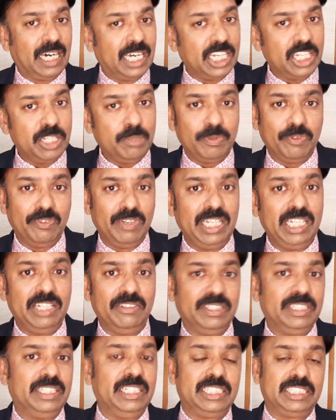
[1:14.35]
அறிவிப்பு
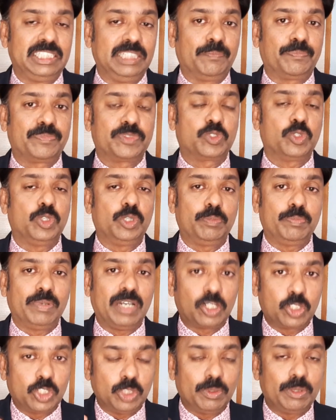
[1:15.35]
வெளியில் வந்துருச்சு ஸோ
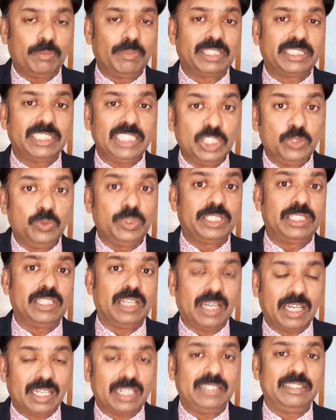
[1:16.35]
இப்போ அக்டோபர் மாதம் இருபத்தி
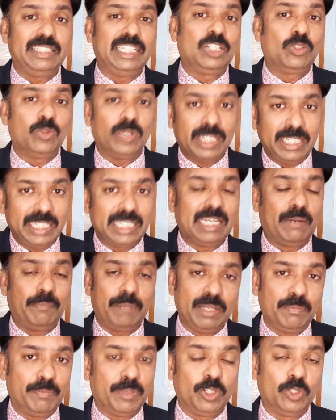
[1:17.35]
ஆறாம் தேதிக்குள்ளார நீங்கள்
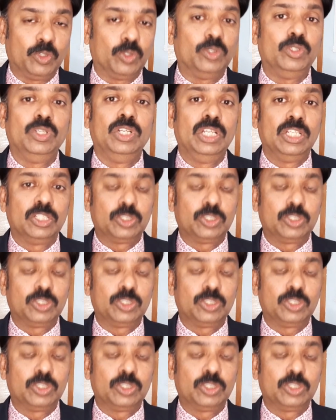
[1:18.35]
அப்ளை பண்ணணும்